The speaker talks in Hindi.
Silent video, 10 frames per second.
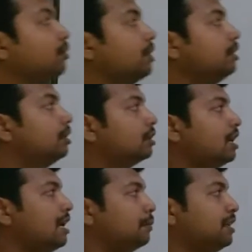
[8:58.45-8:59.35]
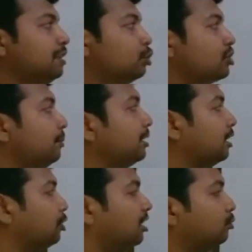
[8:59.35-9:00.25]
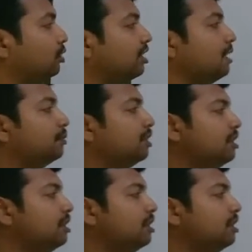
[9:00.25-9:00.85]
वन का आपका ये दो चैप्टर है और टर्म वन के आपके